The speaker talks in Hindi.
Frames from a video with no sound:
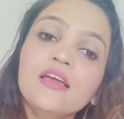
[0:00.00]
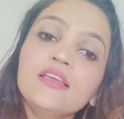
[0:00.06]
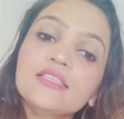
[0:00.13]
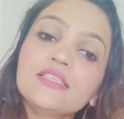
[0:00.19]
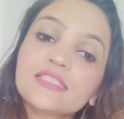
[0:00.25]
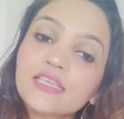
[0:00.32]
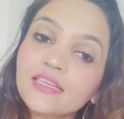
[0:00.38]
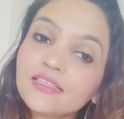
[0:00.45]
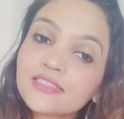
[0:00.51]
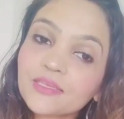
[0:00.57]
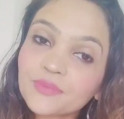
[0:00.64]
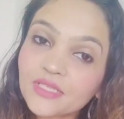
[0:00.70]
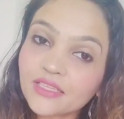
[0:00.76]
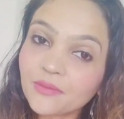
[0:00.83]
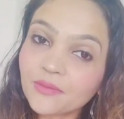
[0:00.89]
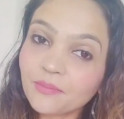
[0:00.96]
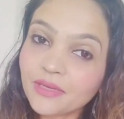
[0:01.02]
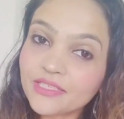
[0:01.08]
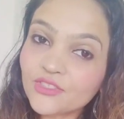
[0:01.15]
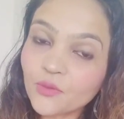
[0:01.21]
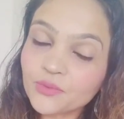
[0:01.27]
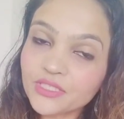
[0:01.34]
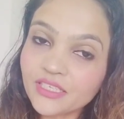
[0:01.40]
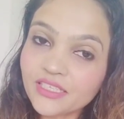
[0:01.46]
इसके लिए सबसे ज़्यादा बेस्ट
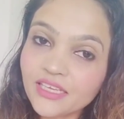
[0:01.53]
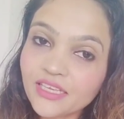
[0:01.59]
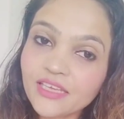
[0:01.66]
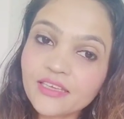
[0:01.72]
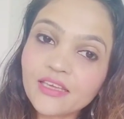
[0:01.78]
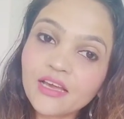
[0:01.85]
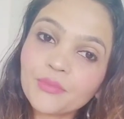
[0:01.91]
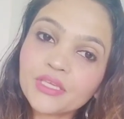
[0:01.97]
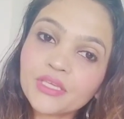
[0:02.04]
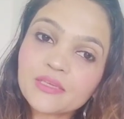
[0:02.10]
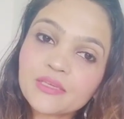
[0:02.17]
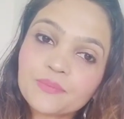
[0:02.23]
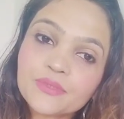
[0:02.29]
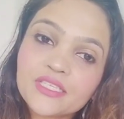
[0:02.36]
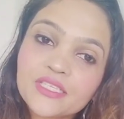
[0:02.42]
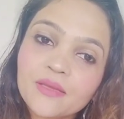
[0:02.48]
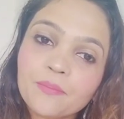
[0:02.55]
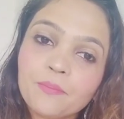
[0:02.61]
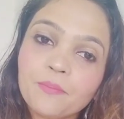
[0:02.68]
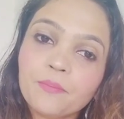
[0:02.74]
ऑप्शन ये है कि हमें सबसे